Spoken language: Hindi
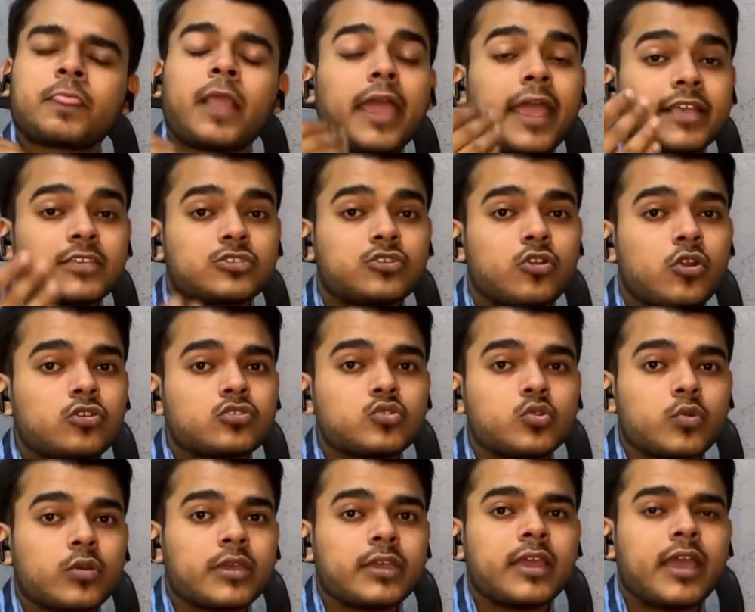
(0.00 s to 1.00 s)
एसक्रॉस हो
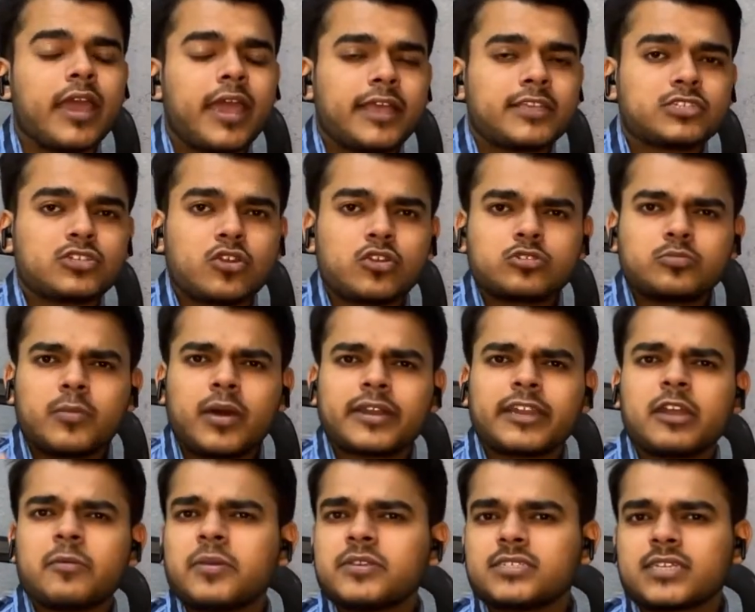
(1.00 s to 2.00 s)
गई एसक्रॉस
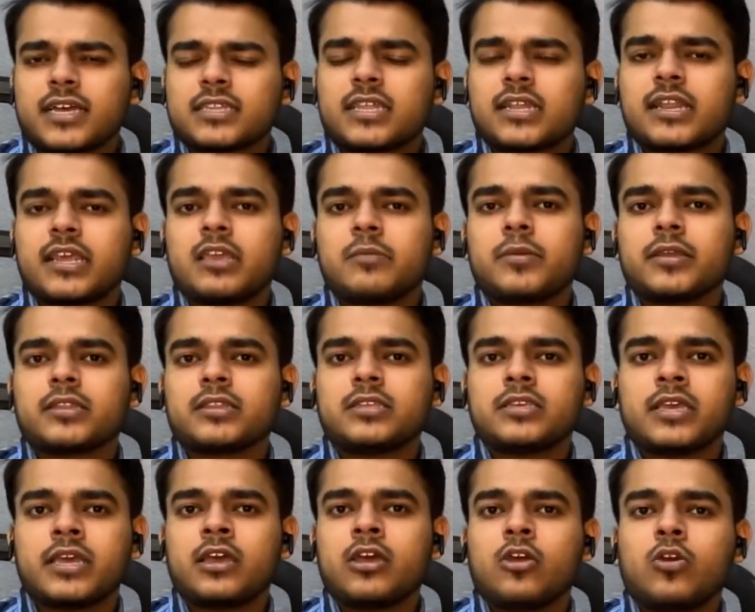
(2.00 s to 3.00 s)
मार्केट में ज़्यादा नहीं बिकती
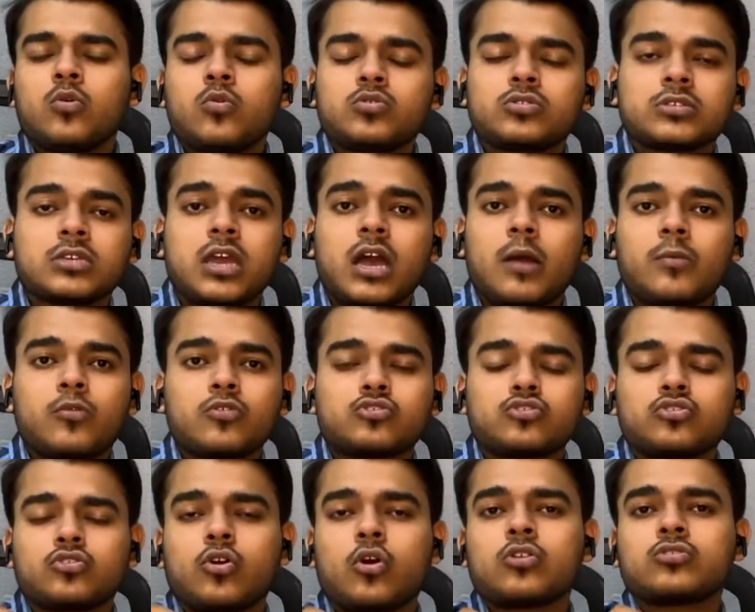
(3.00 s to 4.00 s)
है उसका आपको
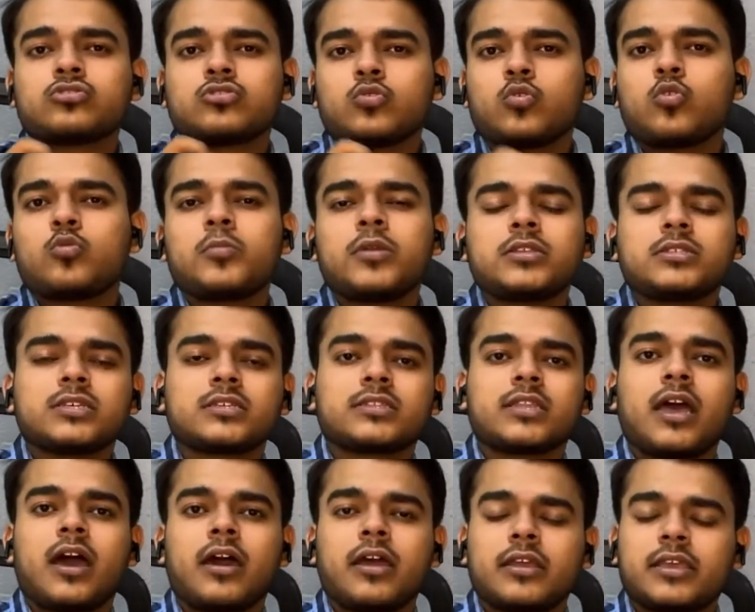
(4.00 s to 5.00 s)
स्टॉक ज़रूर मिल सकता
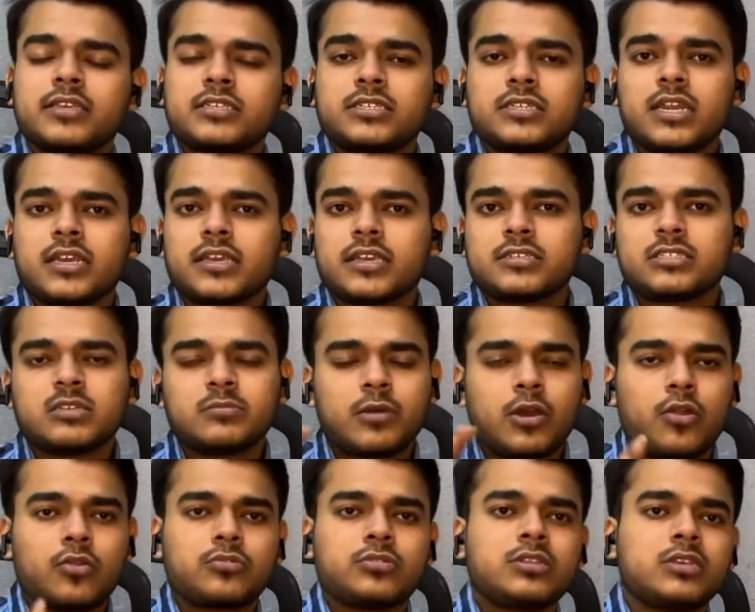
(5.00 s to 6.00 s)
है किसी ना किसी
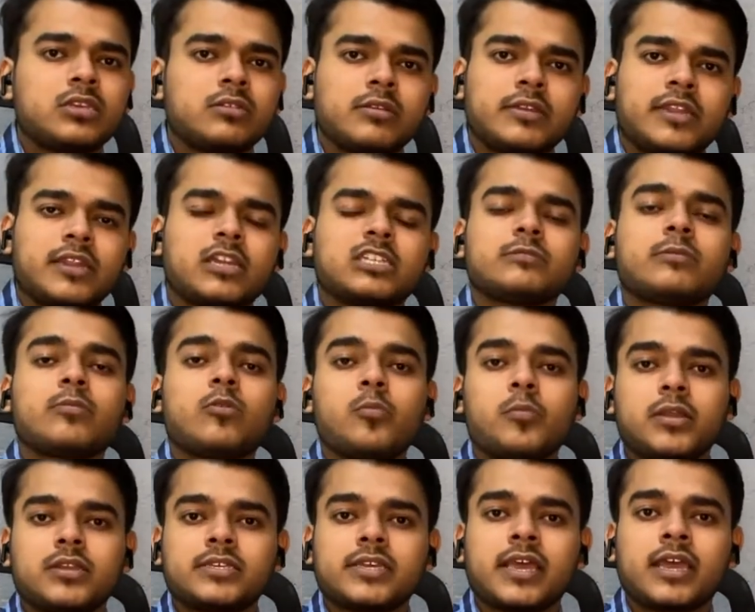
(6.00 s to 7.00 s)
मारुति डीलरशिप आपको
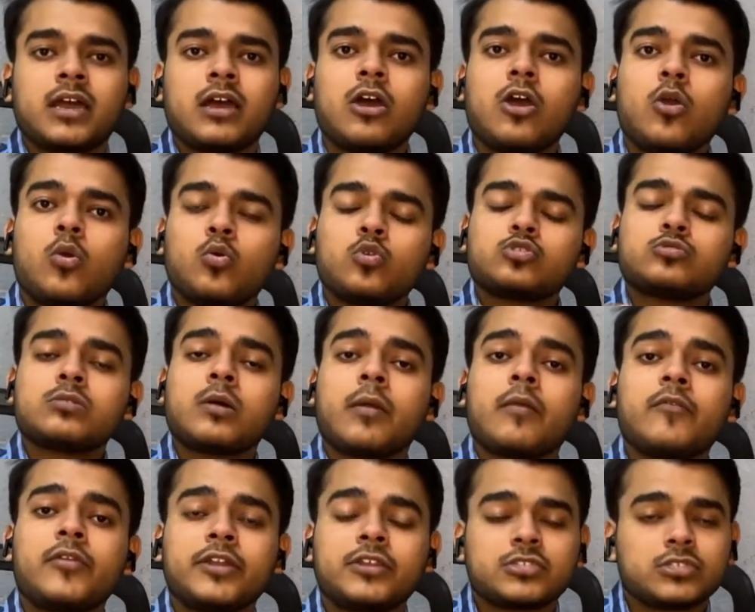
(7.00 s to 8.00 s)
मिल जाएगा उस पर आप
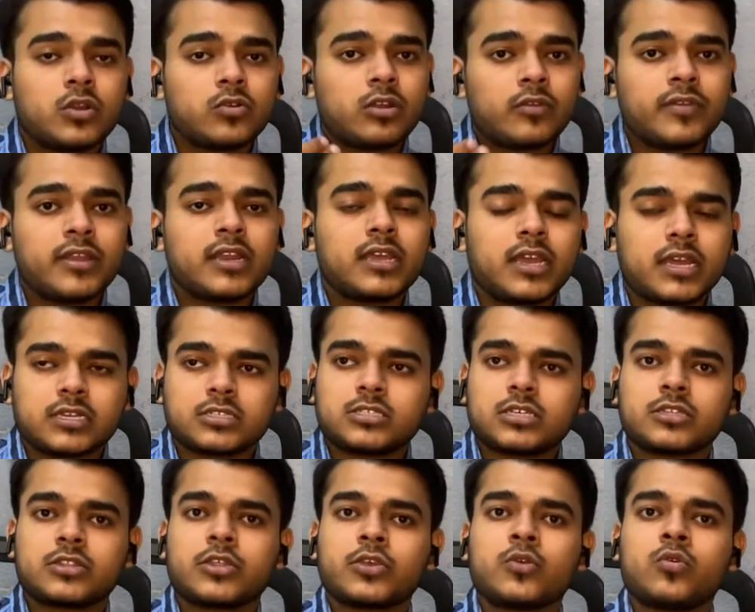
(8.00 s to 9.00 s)
भी डिस्काउंट अवेल कर
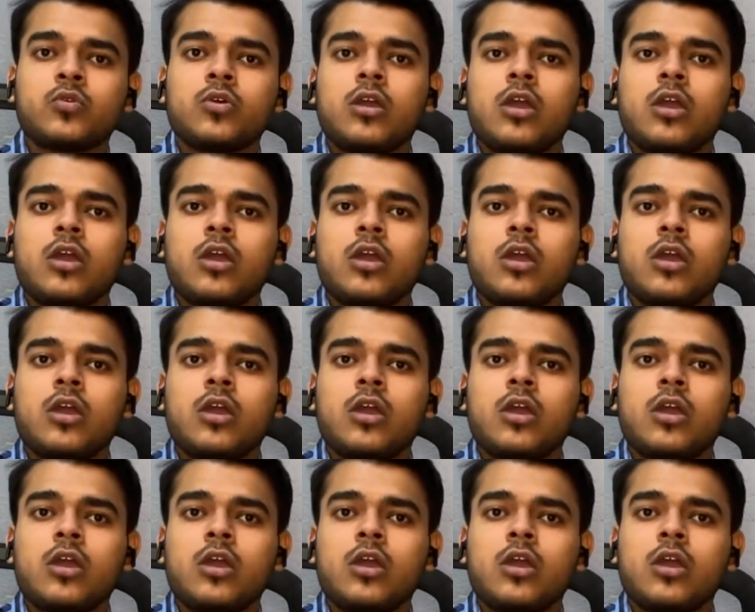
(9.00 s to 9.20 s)
सकते हो